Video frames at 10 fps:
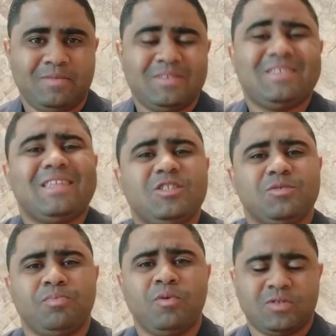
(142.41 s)
Você está
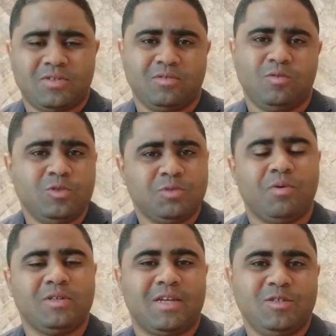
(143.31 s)
disposta ou
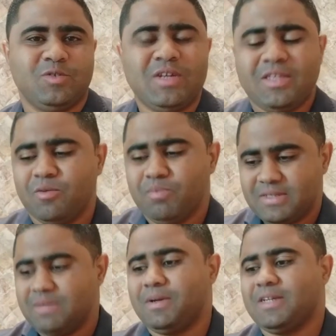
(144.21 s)
disposta a isso? Então, por
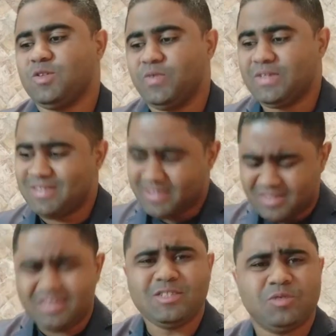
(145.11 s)
exemplo, a questão financeira. Você
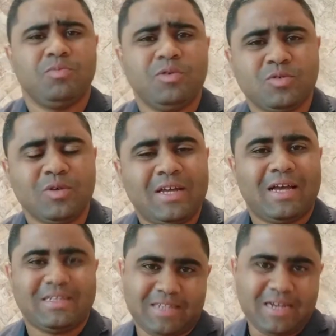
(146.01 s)
está disposto
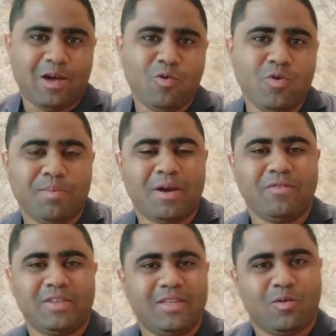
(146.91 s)
a sair na rua para
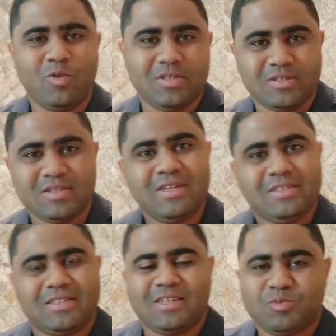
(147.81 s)
vender coisas? Você
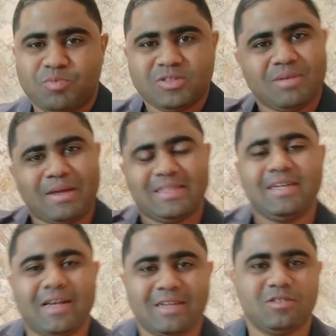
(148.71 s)
está disposto a bater
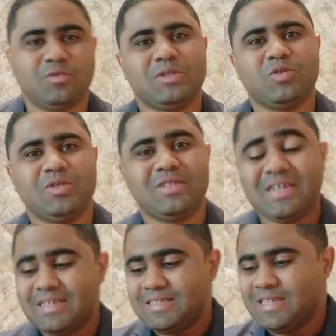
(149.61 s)
na casa das pessoas?
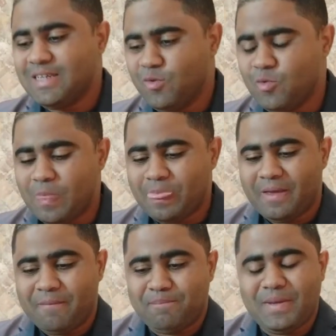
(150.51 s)
Se não,
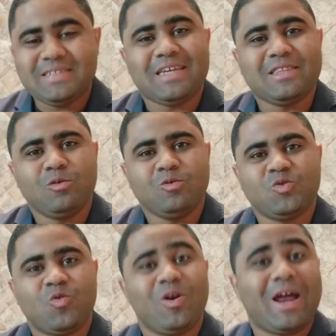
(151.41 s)
peça a Deus
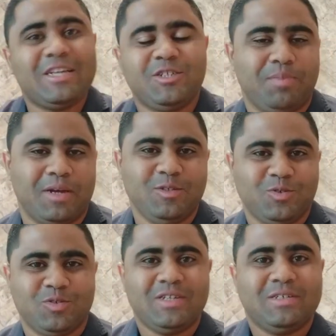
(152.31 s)
coragem para
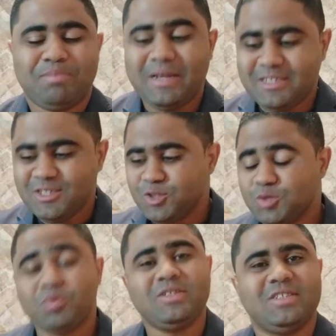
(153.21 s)
isso. Pede
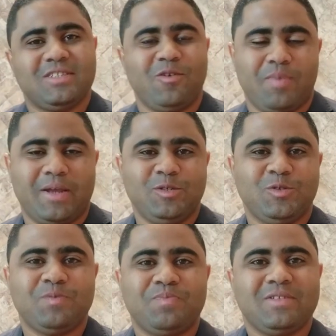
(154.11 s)
disposição para
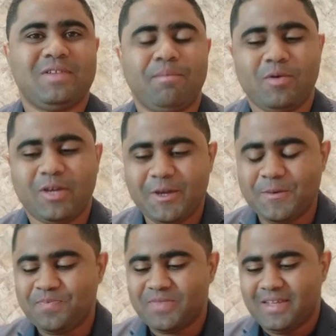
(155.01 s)
isso, sabe?
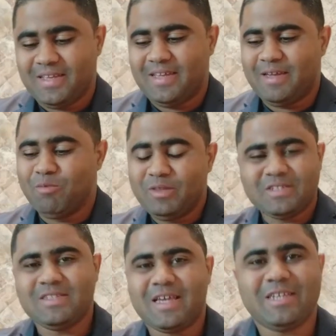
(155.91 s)
Porque é, muitas
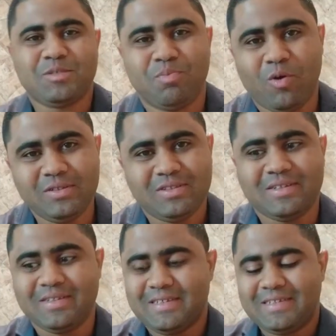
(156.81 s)
vezes a
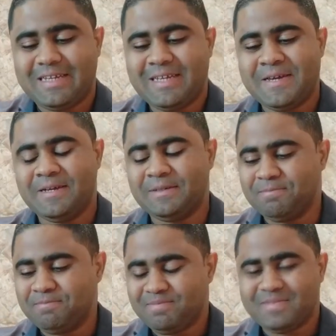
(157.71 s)
resposta
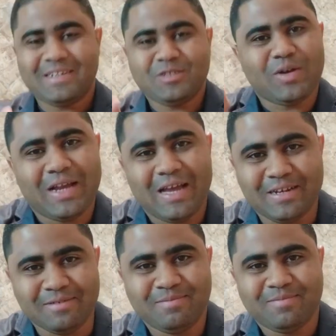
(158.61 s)
está é, na sua
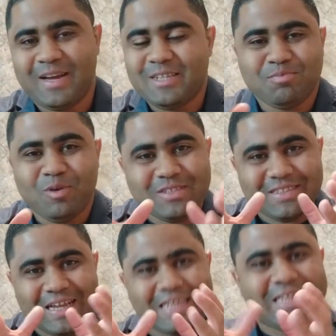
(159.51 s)
cara. A resposta
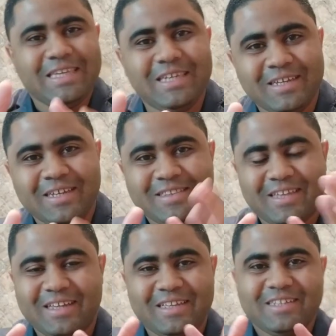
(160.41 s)
está aqui.
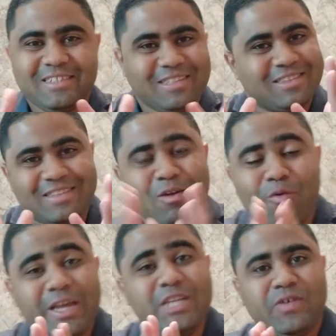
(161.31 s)
Tá, já tem
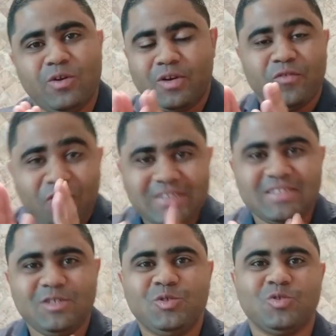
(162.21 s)
alguém te falando, olha,
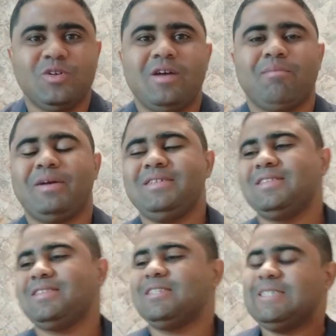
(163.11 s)
faça isso.
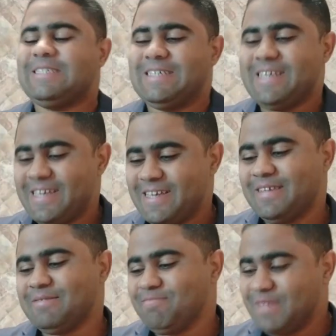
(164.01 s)
Mas,
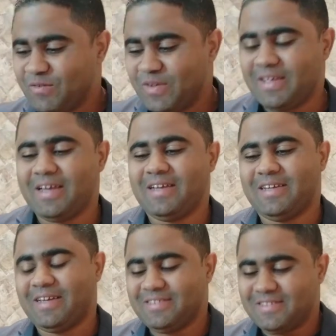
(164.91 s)
é, enfim,
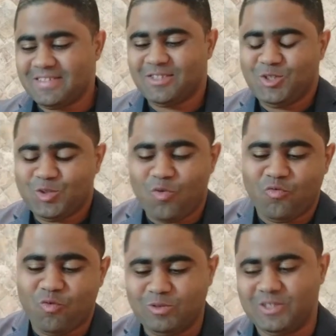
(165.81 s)
a, às vezes a gente
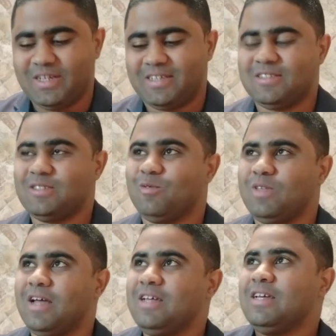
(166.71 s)
confunde né, a questão
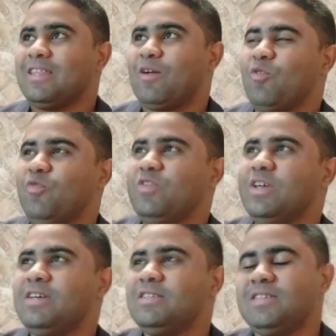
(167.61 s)
da, da
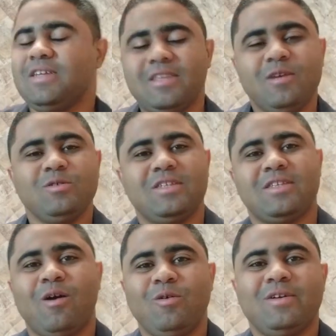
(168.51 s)
confiança em Deus e
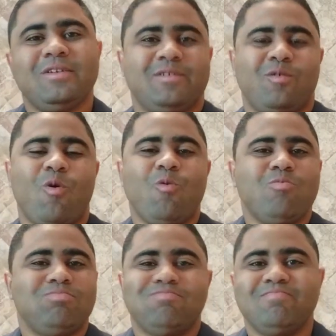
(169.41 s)
tal
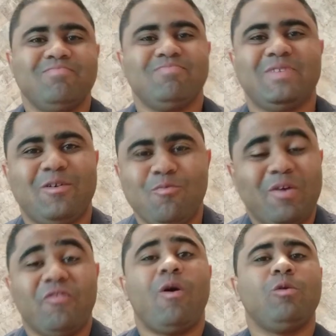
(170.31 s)
com uma
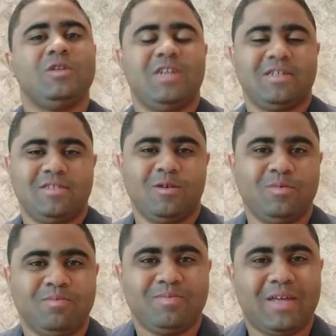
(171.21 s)
falta de ação.
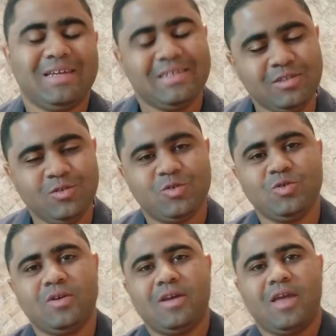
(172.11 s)
Tá? E
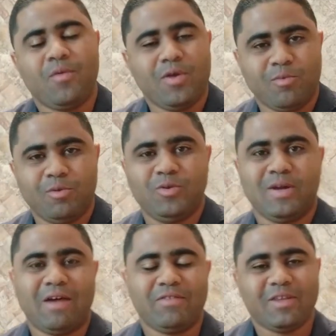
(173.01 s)
isso é um erro muito
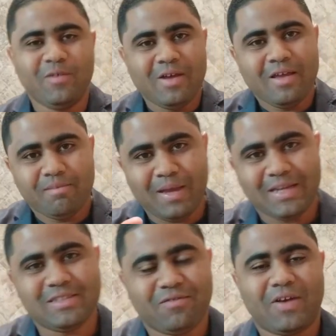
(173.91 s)
grave. Então, pega
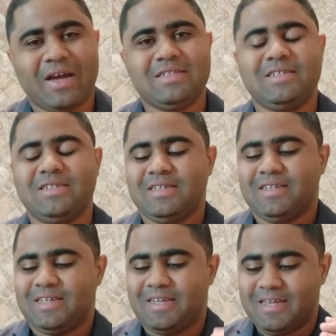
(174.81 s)
essa frase
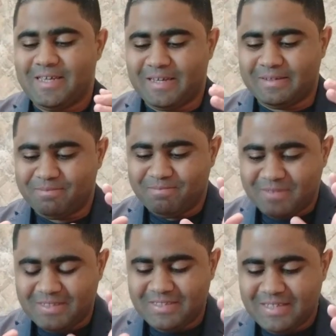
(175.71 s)
é,
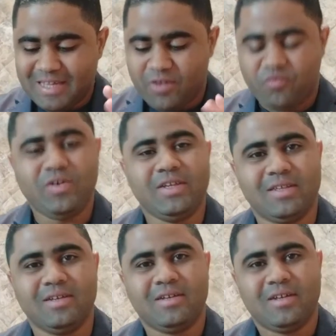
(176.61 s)
e
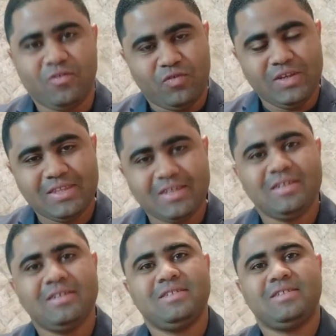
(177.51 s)
reflita.
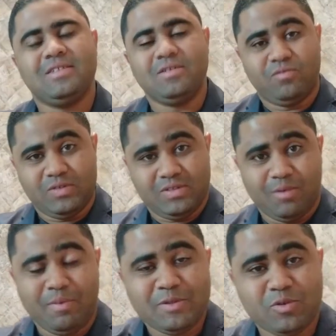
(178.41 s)
Reflita se você é
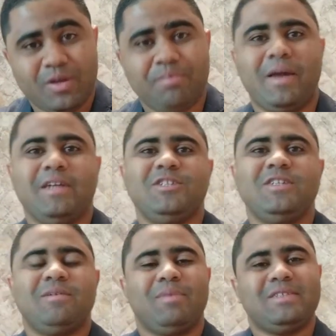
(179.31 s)
uma pessoa que pede,
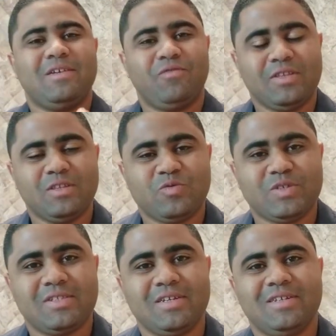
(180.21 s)
mas reflita se
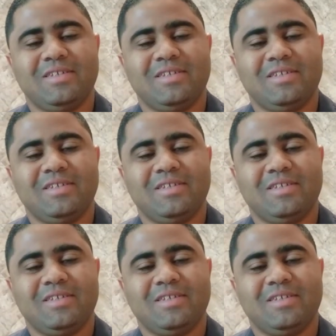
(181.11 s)
você